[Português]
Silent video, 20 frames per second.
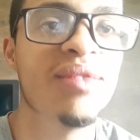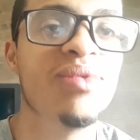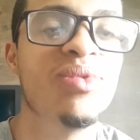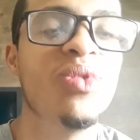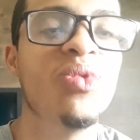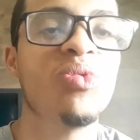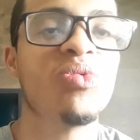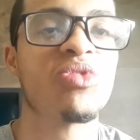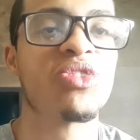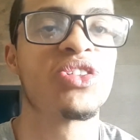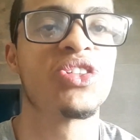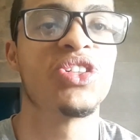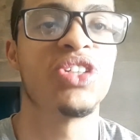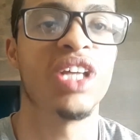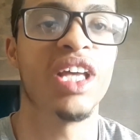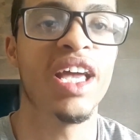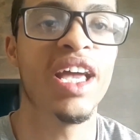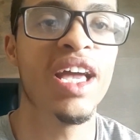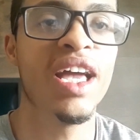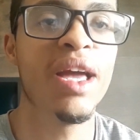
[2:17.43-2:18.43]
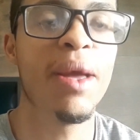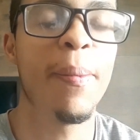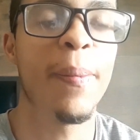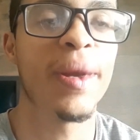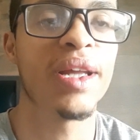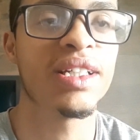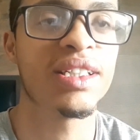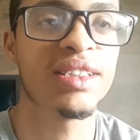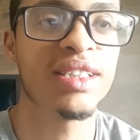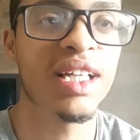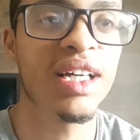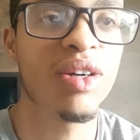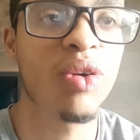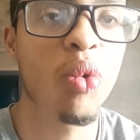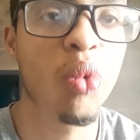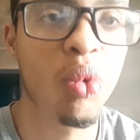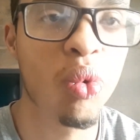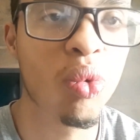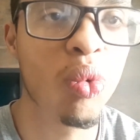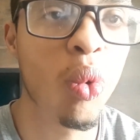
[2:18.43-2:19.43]
Não sei, parece até,
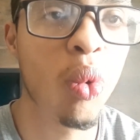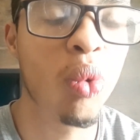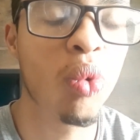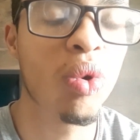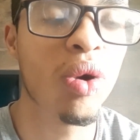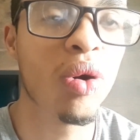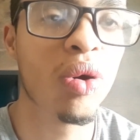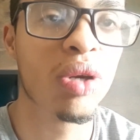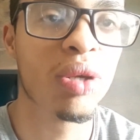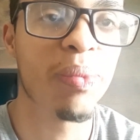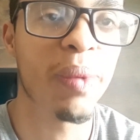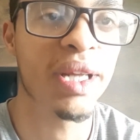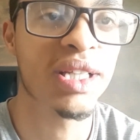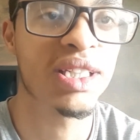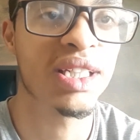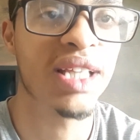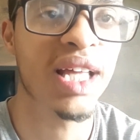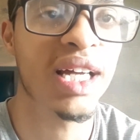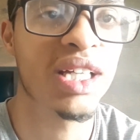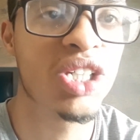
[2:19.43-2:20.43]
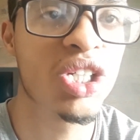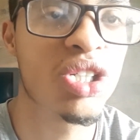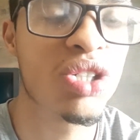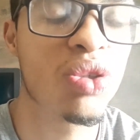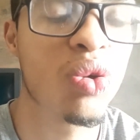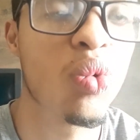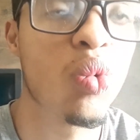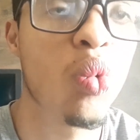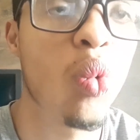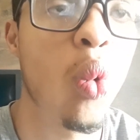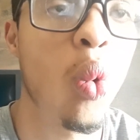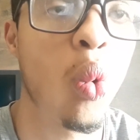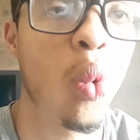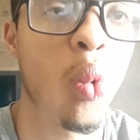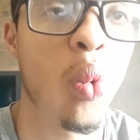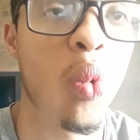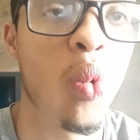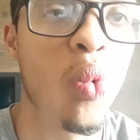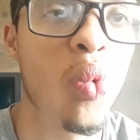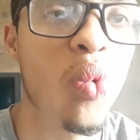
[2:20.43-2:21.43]
Goku, parece até a Titi com o
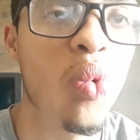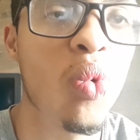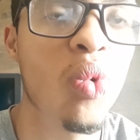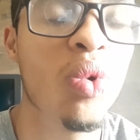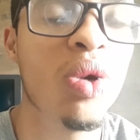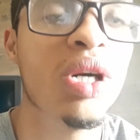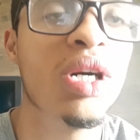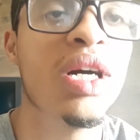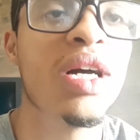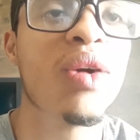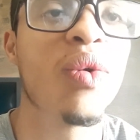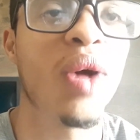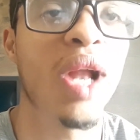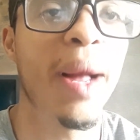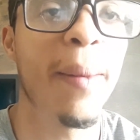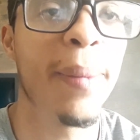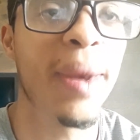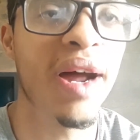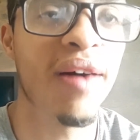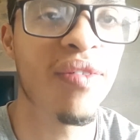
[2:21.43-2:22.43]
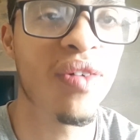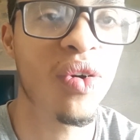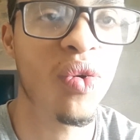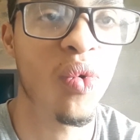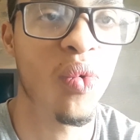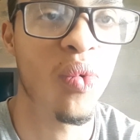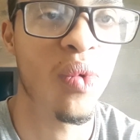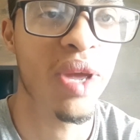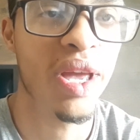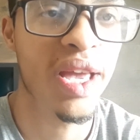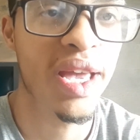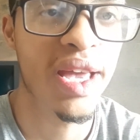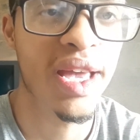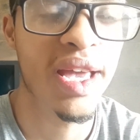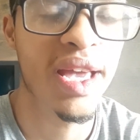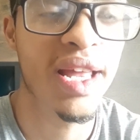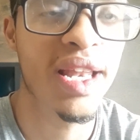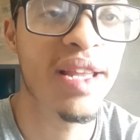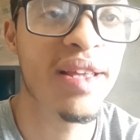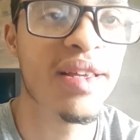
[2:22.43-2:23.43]
Goku, colaborava com
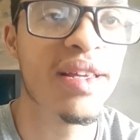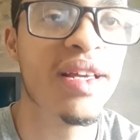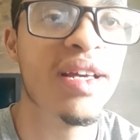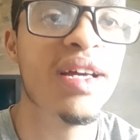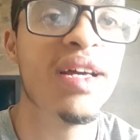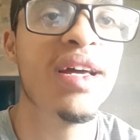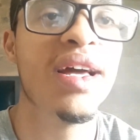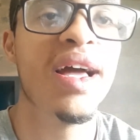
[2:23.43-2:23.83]
ele.